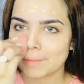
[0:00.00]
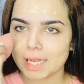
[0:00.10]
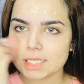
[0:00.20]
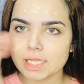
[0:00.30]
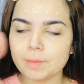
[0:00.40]

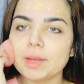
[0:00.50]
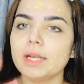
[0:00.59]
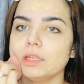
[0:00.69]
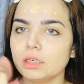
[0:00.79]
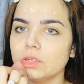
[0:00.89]
ऐसे ही
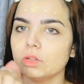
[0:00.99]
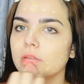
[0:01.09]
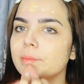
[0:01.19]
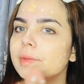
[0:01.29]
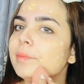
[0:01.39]
ब्लेंड करना
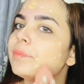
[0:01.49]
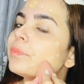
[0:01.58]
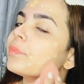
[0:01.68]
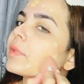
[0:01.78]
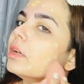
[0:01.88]
होता है हमें
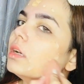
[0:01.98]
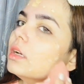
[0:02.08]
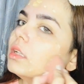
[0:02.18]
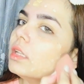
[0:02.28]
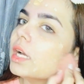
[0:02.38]

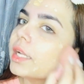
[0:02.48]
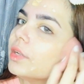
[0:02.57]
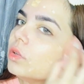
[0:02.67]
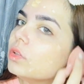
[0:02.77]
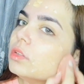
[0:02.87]
ताकि
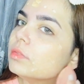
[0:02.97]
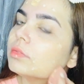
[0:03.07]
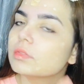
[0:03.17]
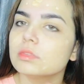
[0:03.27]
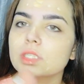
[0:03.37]
यू नो
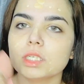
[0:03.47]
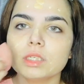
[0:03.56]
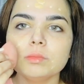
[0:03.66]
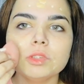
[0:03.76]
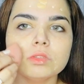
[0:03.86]
अगर
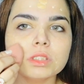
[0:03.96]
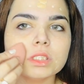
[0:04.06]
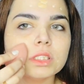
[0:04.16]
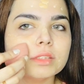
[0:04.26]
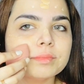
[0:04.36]
हम यूँ
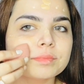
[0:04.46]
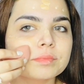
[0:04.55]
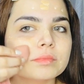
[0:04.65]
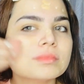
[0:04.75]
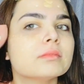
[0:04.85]
करेंगे ना
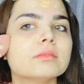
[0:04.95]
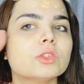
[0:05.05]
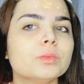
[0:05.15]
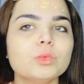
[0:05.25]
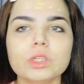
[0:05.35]

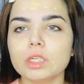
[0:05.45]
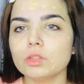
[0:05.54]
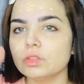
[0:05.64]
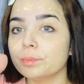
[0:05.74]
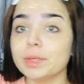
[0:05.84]
तो ये पूरा यू
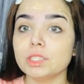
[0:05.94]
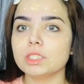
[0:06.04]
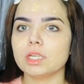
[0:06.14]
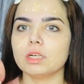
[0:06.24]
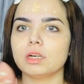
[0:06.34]
नो मिट
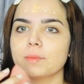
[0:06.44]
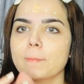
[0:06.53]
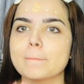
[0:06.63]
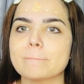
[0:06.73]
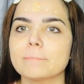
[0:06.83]
जाएगा
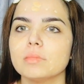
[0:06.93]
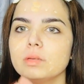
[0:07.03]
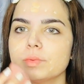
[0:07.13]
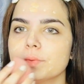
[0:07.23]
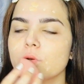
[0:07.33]

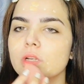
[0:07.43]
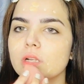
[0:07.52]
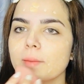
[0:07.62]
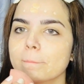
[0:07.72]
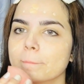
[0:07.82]
मिक्स भी लग गया